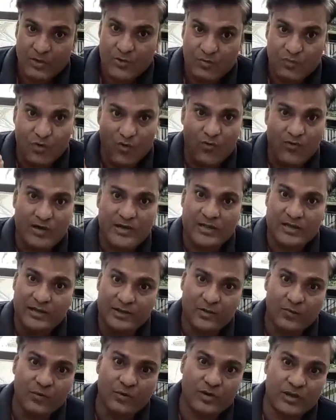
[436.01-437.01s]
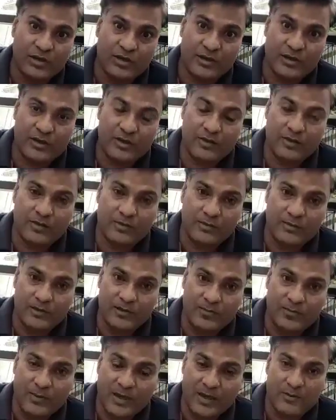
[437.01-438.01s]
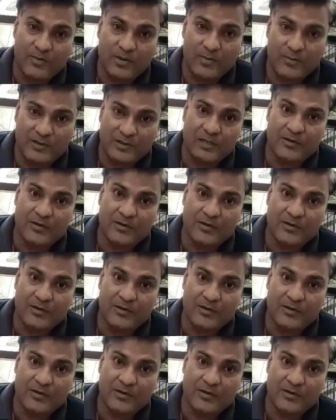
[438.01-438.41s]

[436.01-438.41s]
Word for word: तो वो वाली रिंग उनके मतलब पैर में अभी